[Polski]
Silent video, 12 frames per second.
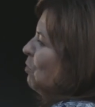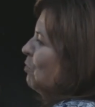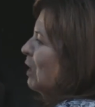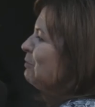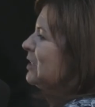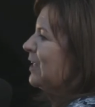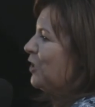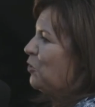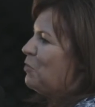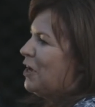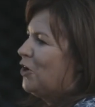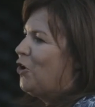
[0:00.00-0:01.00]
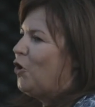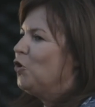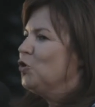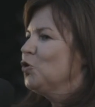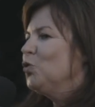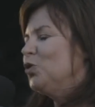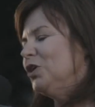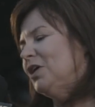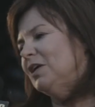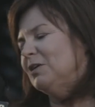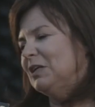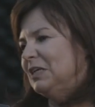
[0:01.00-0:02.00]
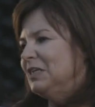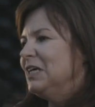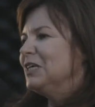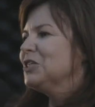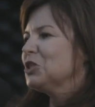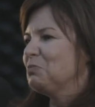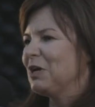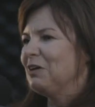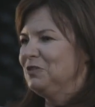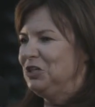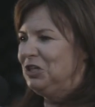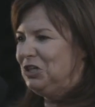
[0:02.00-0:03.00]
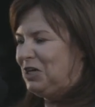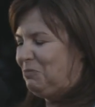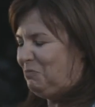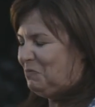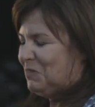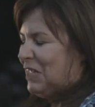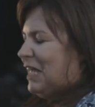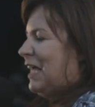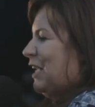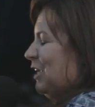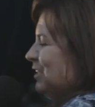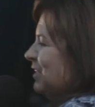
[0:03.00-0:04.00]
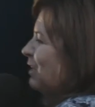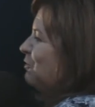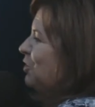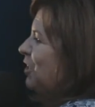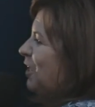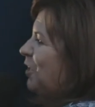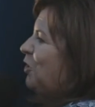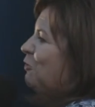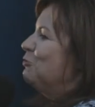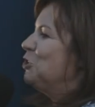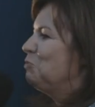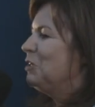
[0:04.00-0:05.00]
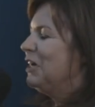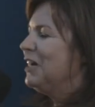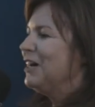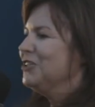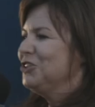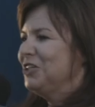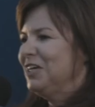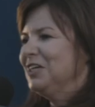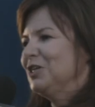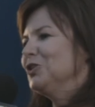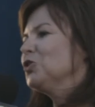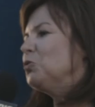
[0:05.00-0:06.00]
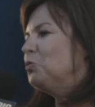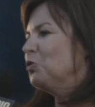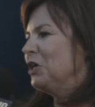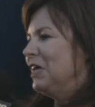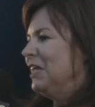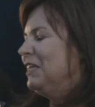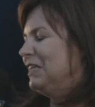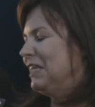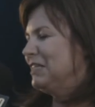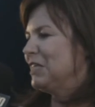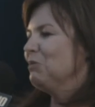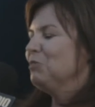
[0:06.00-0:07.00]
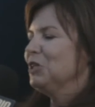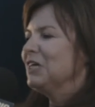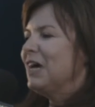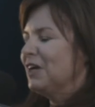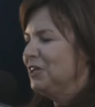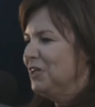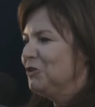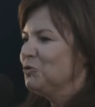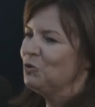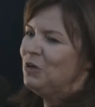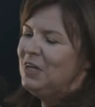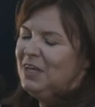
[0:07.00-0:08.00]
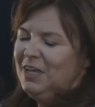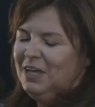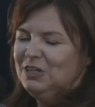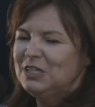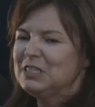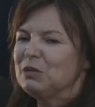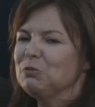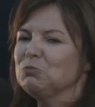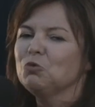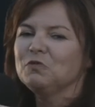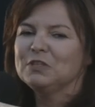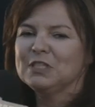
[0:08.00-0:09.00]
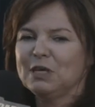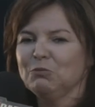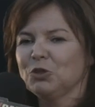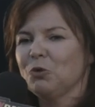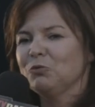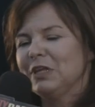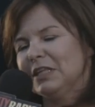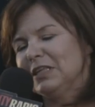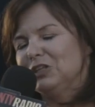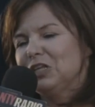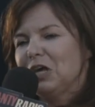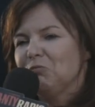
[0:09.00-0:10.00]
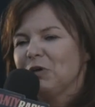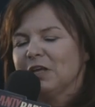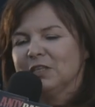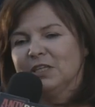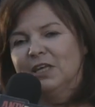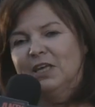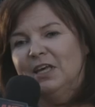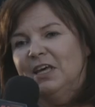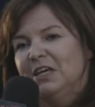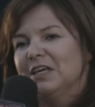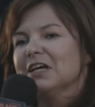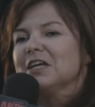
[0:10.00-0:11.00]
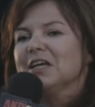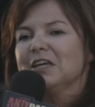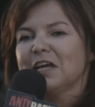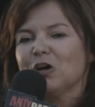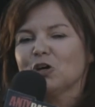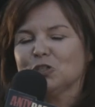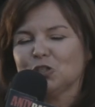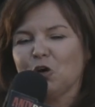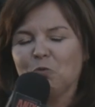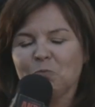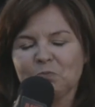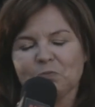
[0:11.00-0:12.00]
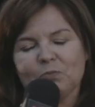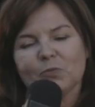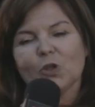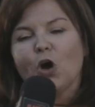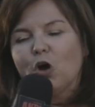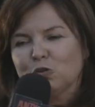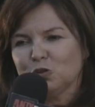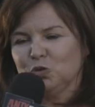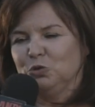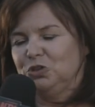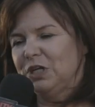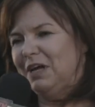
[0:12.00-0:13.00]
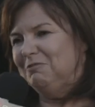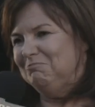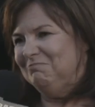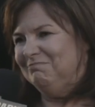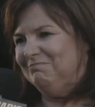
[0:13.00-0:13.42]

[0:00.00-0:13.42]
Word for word: Mam znajomego, który jest prawnikiem i zawsze uśmiecha się, kiedy kupuje następny garnitur. Czasami mówi ze mną na ten temat i jakie jego są odczucia.